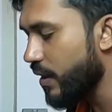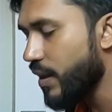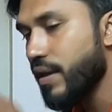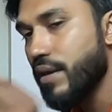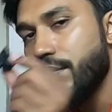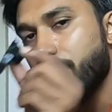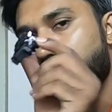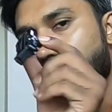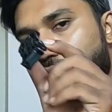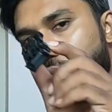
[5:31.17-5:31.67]

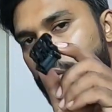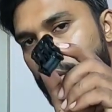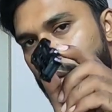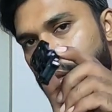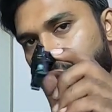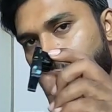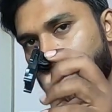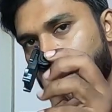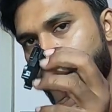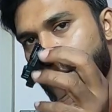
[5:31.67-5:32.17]
এই
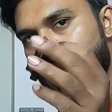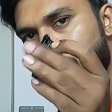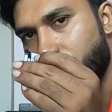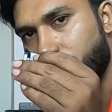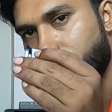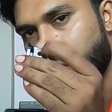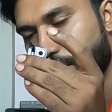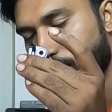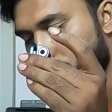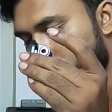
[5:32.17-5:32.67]
মাউন্টটার সাথে
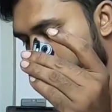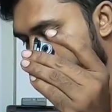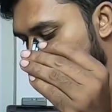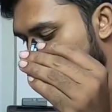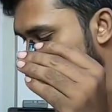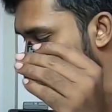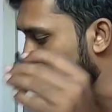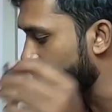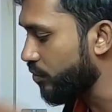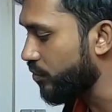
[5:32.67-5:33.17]
অ্যাটাচ করার
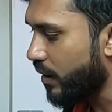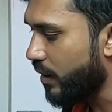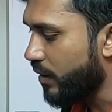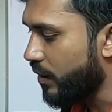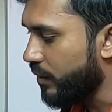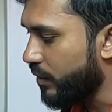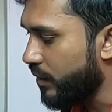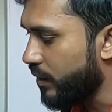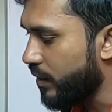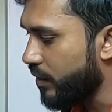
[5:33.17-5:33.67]
জন্য
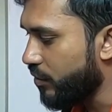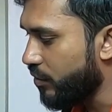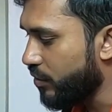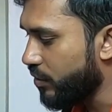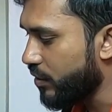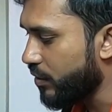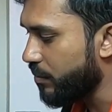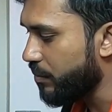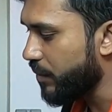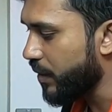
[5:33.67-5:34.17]
আর এই
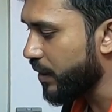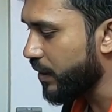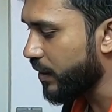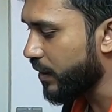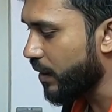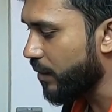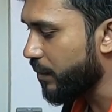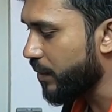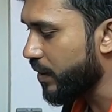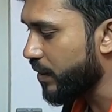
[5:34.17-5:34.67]
হচ্ছে মেইন
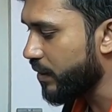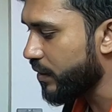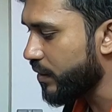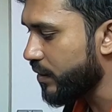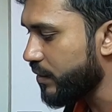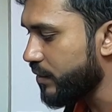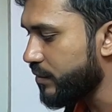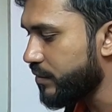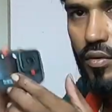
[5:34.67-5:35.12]
ক্যামেরাটা